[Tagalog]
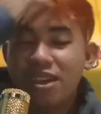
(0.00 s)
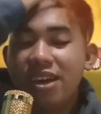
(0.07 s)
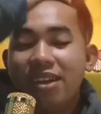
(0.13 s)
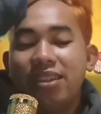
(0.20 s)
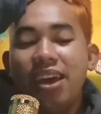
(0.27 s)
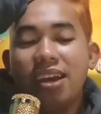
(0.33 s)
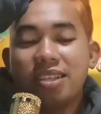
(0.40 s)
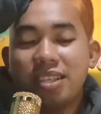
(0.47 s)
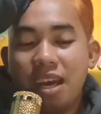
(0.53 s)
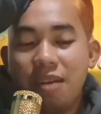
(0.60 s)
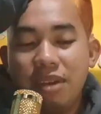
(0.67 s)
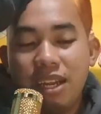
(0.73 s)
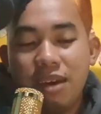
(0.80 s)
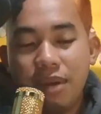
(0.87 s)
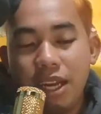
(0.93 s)
Next, sabi
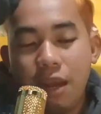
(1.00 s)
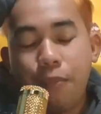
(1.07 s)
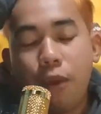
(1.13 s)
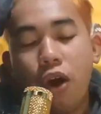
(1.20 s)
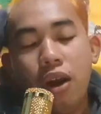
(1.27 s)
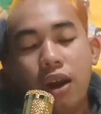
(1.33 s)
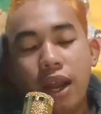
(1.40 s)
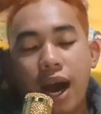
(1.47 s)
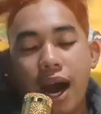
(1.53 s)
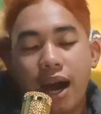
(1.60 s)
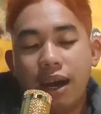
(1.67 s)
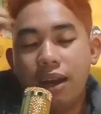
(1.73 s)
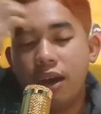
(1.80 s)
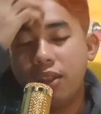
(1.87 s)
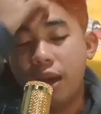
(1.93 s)
naman ni Paul
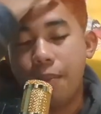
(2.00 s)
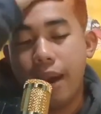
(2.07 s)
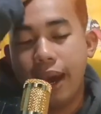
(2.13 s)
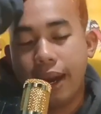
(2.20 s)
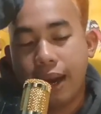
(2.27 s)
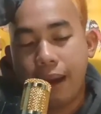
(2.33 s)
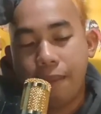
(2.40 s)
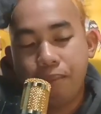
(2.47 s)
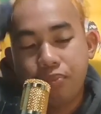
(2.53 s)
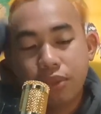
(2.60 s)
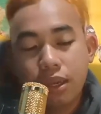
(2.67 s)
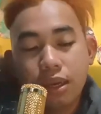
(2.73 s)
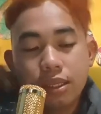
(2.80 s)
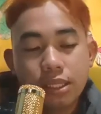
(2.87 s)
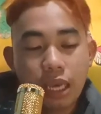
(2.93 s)
Angelo Navera.
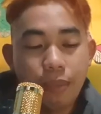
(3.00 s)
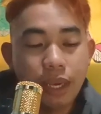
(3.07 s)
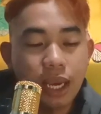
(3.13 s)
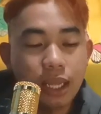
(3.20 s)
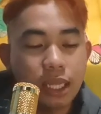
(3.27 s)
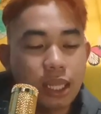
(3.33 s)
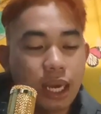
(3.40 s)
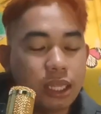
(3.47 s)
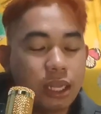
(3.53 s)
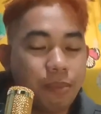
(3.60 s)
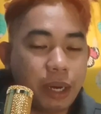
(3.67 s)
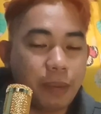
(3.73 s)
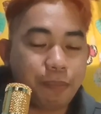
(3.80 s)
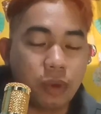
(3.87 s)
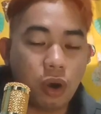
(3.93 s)
Sabi niya, tatak ng
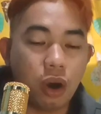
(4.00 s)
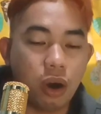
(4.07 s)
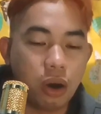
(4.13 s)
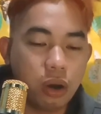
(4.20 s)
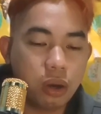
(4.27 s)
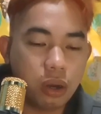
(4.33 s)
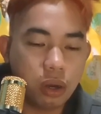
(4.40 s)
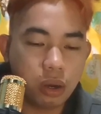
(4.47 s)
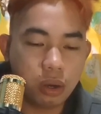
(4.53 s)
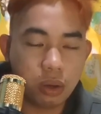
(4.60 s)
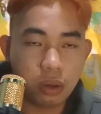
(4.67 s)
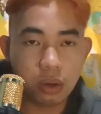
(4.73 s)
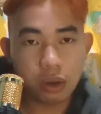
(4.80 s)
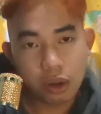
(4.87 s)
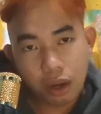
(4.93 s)
brief ko.
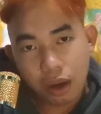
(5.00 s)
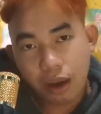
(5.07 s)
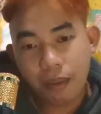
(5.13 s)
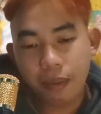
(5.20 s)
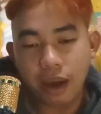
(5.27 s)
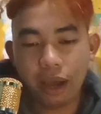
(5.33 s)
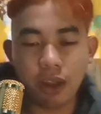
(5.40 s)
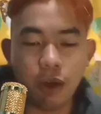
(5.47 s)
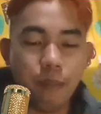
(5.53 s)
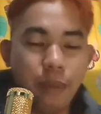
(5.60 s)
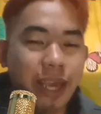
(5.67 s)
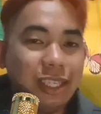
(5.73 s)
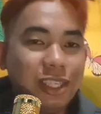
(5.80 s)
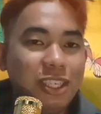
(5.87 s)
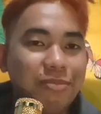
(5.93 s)
Ano,
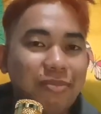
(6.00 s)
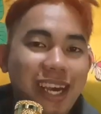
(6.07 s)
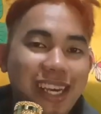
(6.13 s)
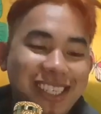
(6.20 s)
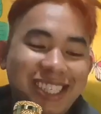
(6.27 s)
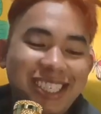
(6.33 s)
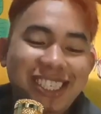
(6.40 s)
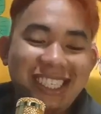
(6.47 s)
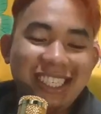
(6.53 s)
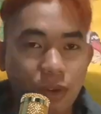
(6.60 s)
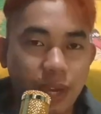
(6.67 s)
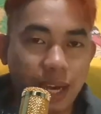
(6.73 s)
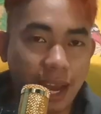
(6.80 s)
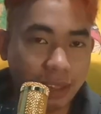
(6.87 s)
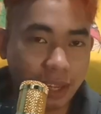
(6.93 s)
bench, bench.
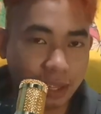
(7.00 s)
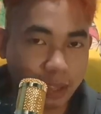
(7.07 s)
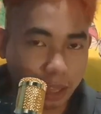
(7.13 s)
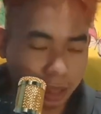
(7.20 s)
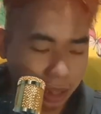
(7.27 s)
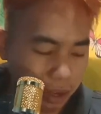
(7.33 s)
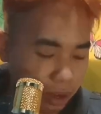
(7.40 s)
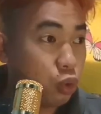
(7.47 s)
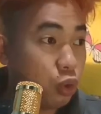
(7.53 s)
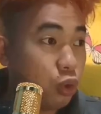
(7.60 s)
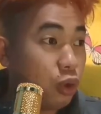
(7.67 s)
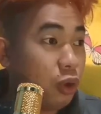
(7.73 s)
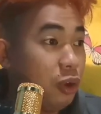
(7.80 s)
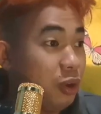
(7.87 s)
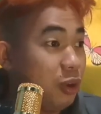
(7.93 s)
100
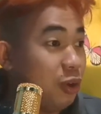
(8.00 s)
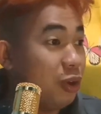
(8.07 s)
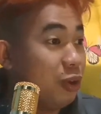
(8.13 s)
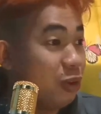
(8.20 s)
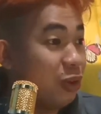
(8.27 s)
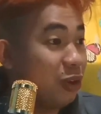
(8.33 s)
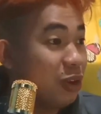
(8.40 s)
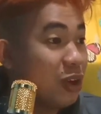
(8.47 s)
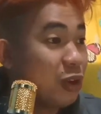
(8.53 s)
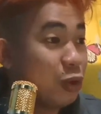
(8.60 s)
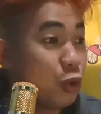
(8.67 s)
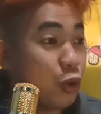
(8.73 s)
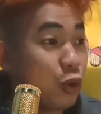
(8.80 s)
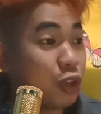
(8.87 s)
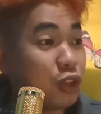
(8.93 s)
103.
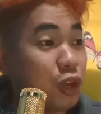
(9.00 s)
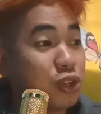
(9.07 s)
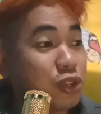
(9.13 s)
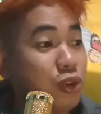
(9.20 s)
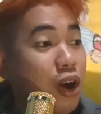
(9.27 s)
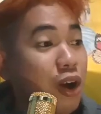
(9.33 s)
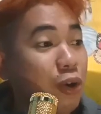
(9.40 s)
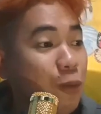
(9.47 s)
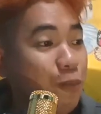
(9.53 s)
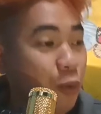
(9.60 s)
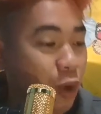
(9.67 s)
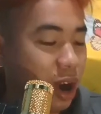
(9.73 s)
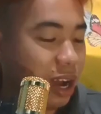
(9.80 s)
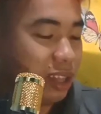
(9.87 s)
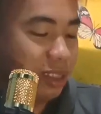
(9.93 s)
Eurotex gogo
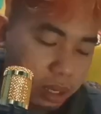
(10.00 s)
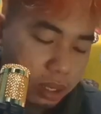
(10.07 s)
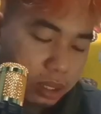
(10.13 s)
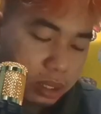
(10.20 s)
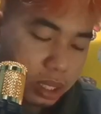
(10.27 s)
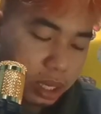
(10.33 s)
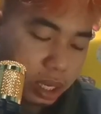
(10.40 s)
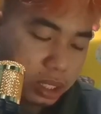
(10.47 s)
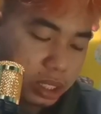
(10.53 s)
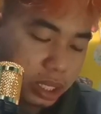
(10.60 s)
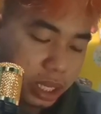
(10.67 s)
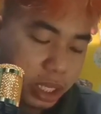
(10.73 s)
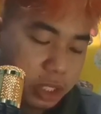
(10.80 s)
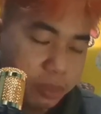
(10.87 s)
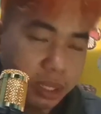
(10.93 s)
puan. Si Christian
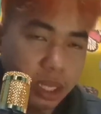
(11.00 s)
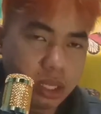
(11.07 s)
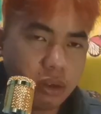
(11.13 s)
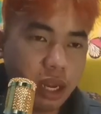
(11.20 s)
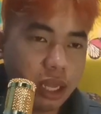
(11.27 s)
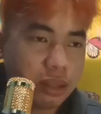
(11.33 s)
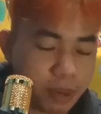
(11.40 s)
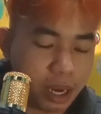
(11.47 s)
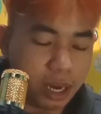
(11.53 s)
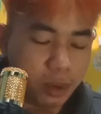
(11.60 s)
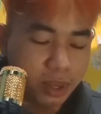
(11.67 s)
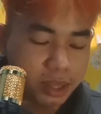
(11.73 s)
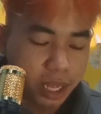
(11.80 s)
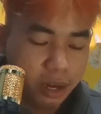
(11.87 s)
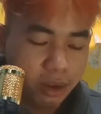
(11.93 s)
H. Mendez ulit.
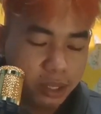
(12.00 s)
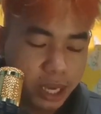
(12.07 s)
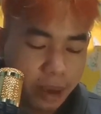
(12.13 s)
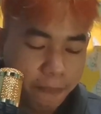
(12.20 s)
Pangalawang tanong niya.